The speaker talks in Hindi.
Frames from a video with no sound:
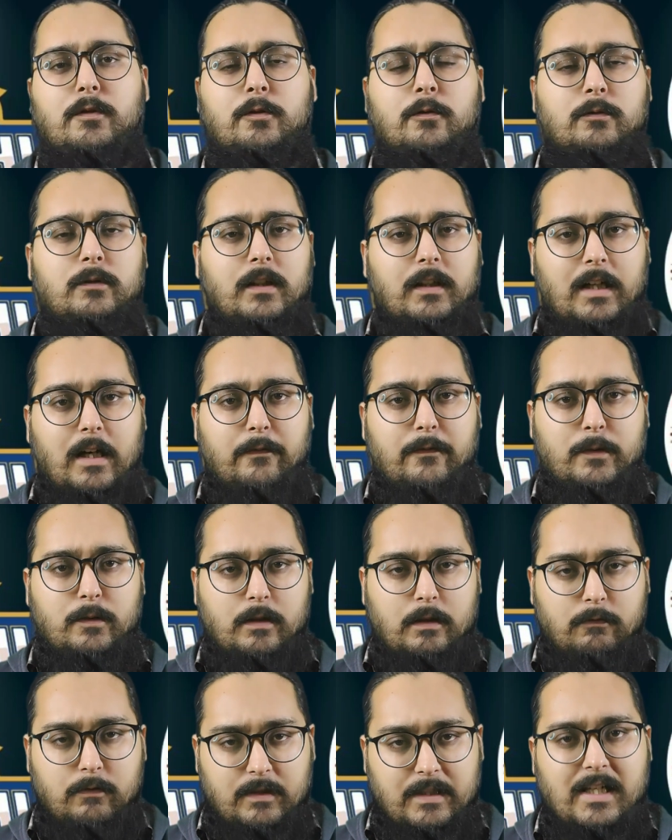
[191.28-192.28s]
मसूद ने काफ़ी जो
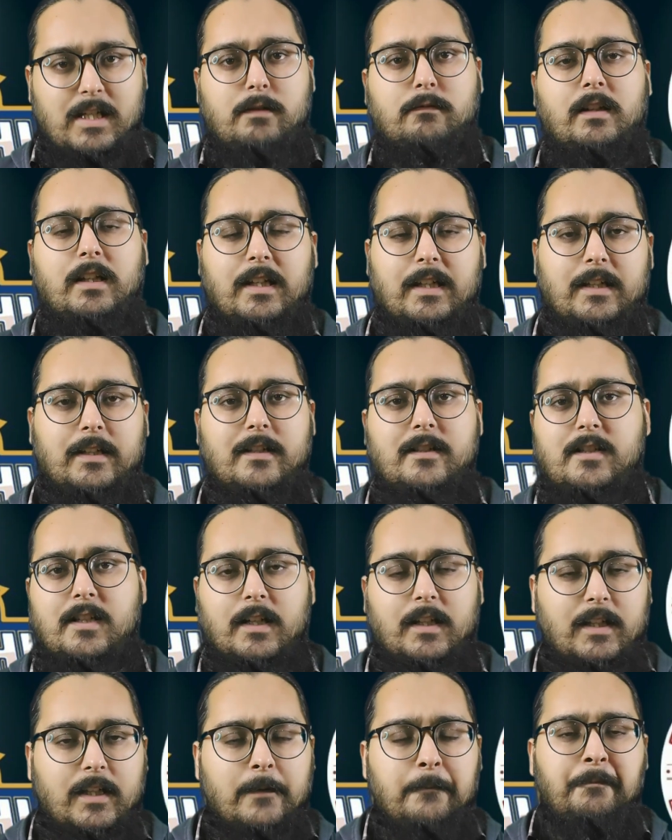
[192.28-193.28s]
है वो टेस्ट वाली इनिंग्स
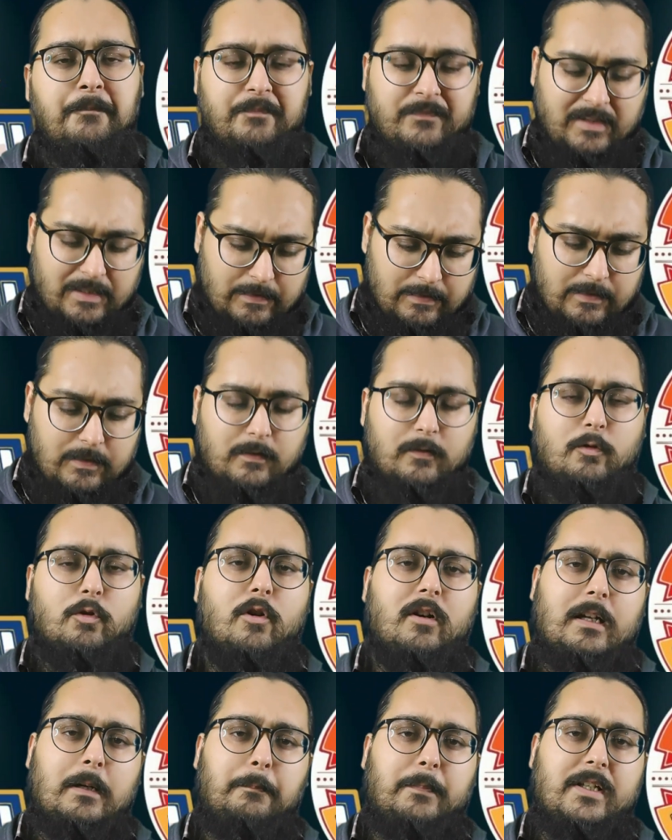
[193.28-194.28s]
खेली
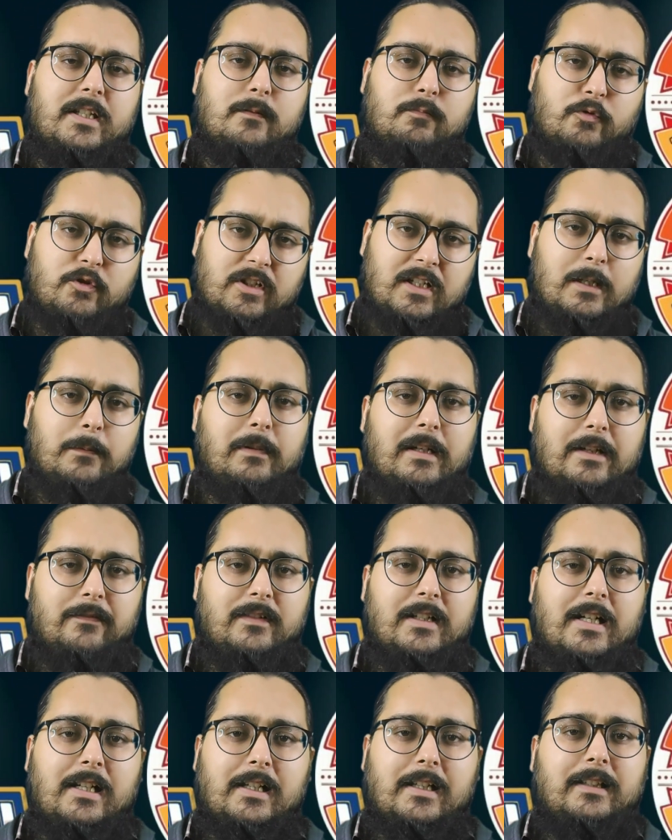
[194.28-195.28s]
गो के पिच मुश्किल बिहेव
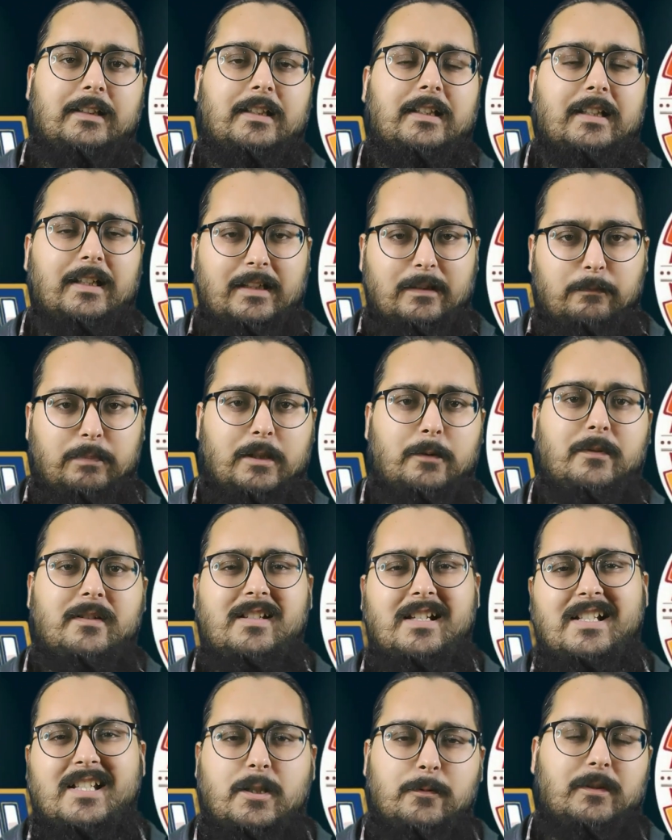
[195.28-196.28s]
कर रही थी लेकिन फिर भी
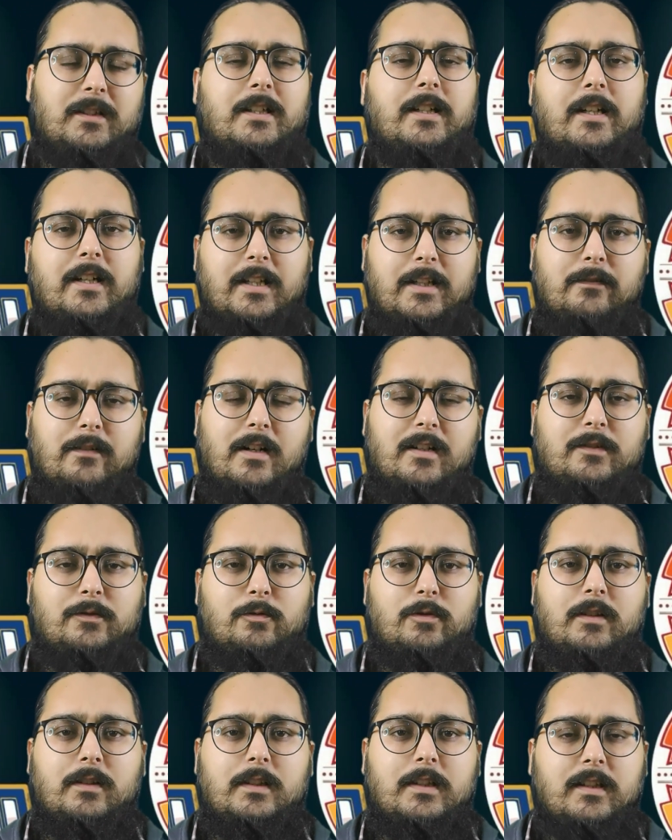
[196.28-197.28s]
सेंसिबल क्रिकेट की वहाँ
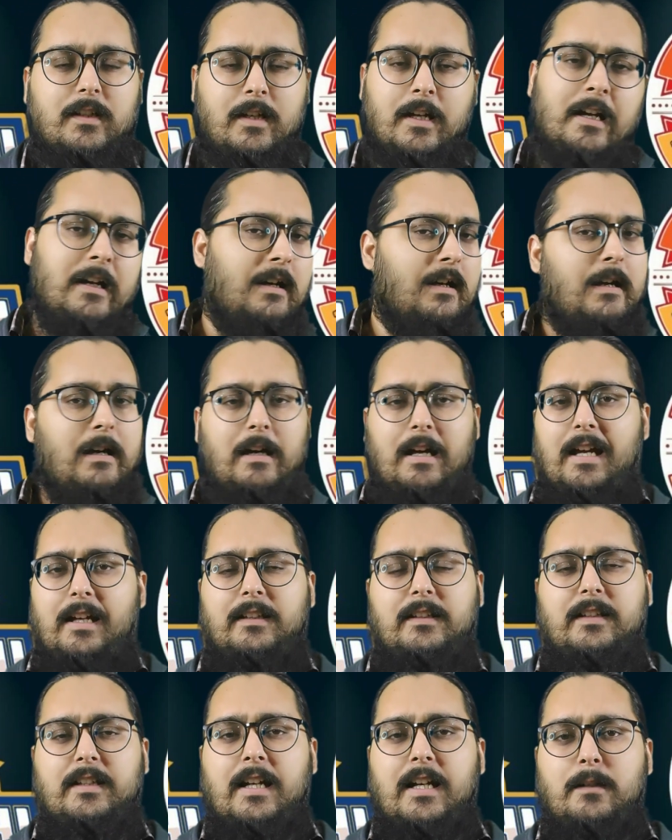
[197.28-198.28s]
ज़रूरत थी
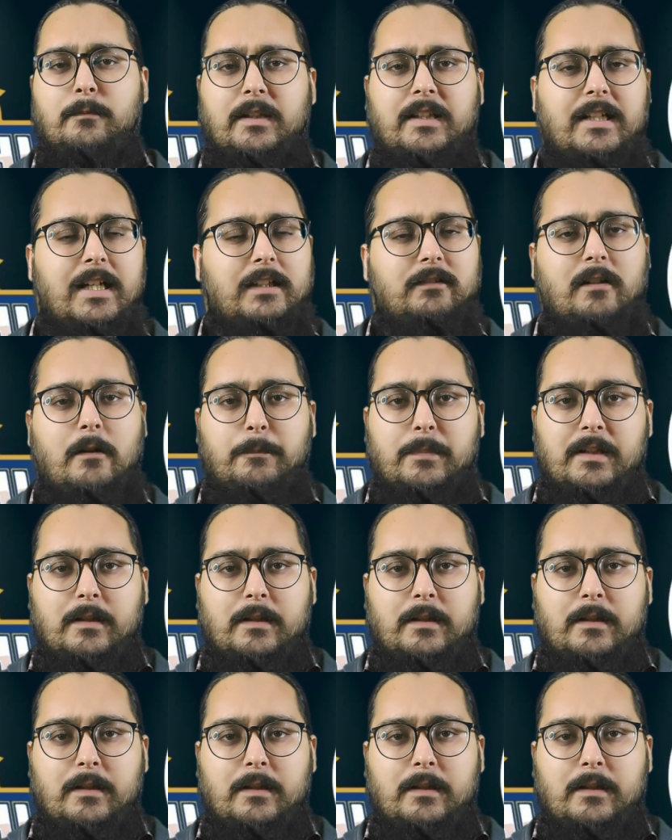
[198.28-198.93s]
इन दी एंड भाई एक बार